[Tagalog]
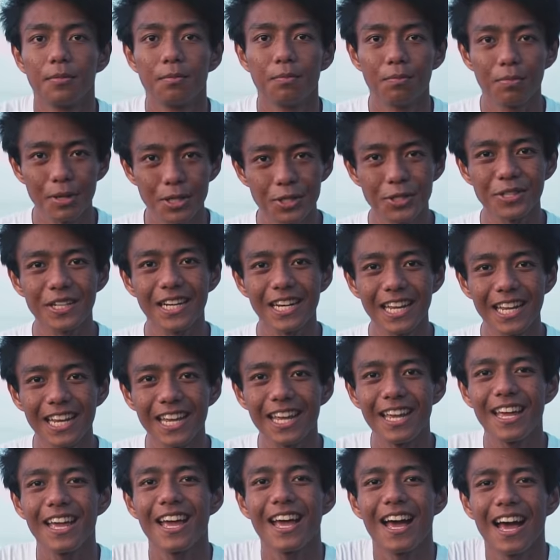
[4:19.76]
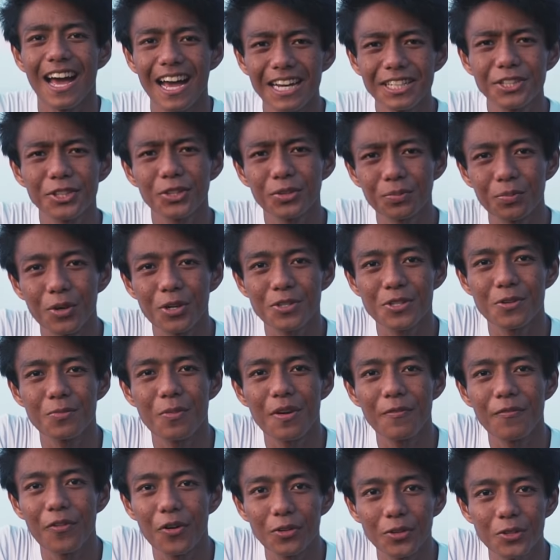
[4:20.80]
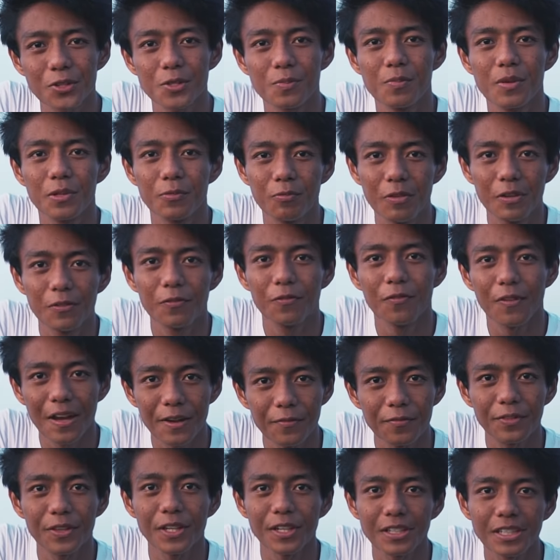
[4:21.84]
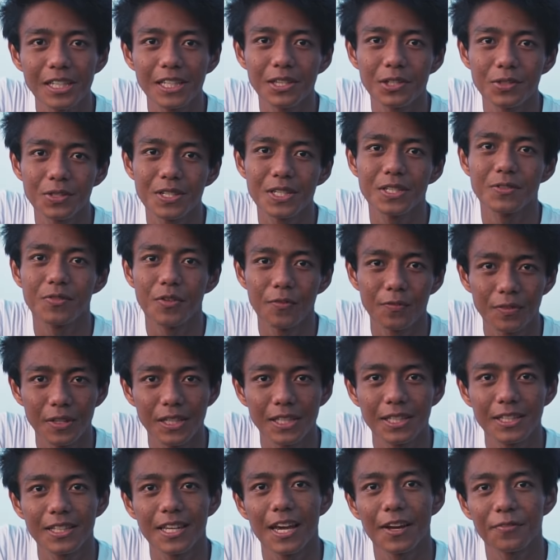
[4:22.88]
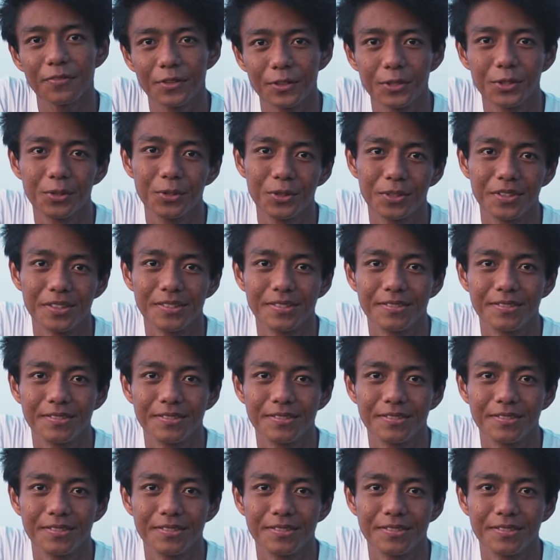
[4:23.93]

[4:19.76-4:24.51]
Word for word: Personally, I shoot most of my photos between 5.30 to 6.15 in the afternoon,